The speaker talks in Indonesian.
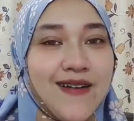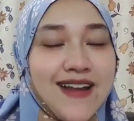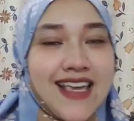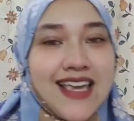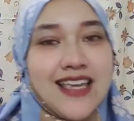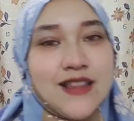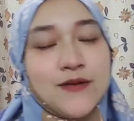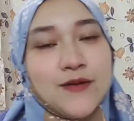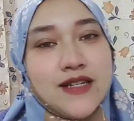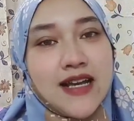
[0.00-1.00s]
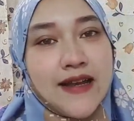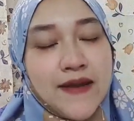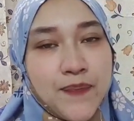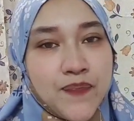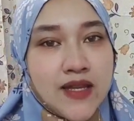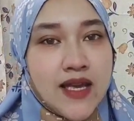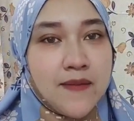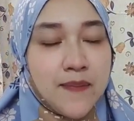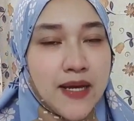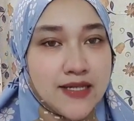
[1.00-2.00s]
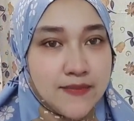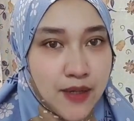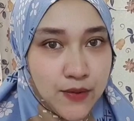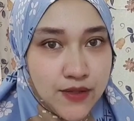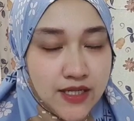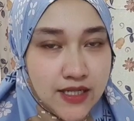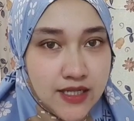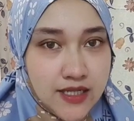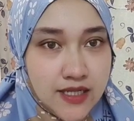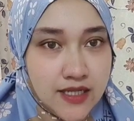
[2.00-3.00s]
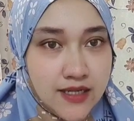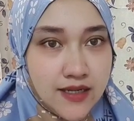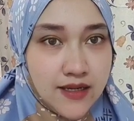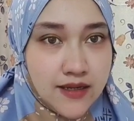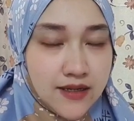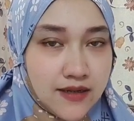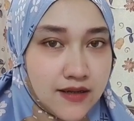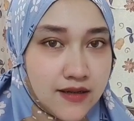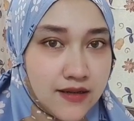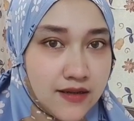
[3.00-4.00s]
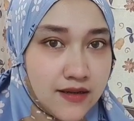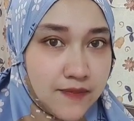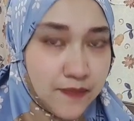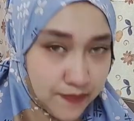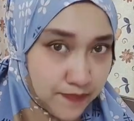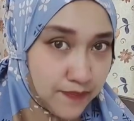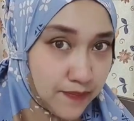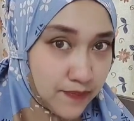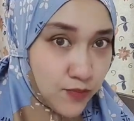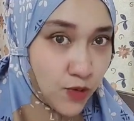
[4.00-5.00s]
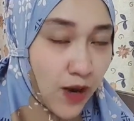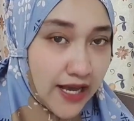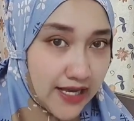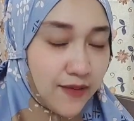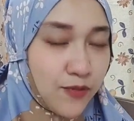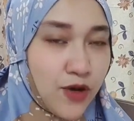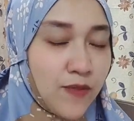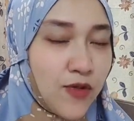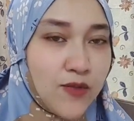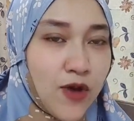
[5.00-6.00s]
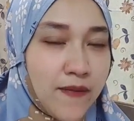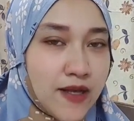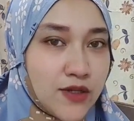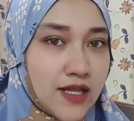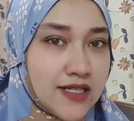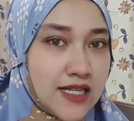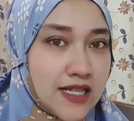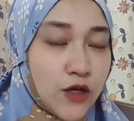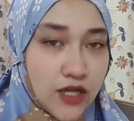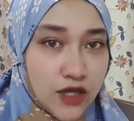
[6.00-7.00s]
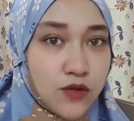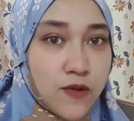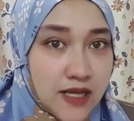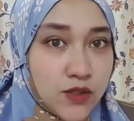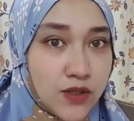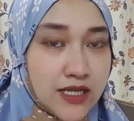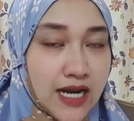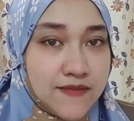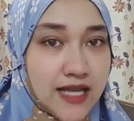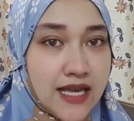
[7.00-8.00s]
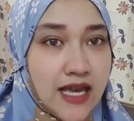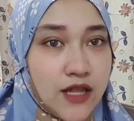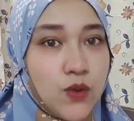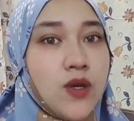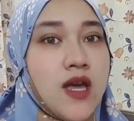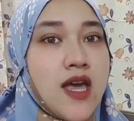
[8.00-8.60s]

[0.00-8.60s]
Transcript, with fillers: nah udah kayak gitu udah pas mau di uh, buahi bukan mau dibuahi maksudnya si telur itu mau masuk ke rahim saya itu